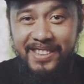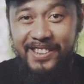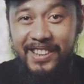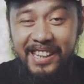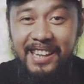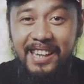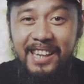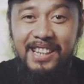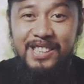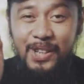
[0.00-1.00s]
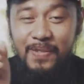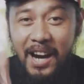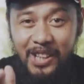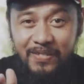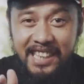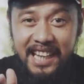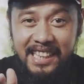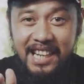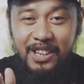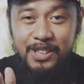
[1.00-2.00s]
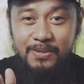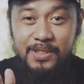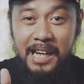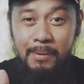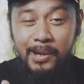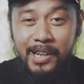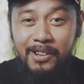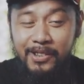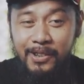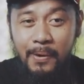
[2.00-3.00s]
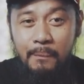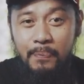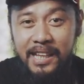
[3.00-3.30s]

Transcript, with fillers: Okay. So bakit ko ba tinatago yung subscriber count ko?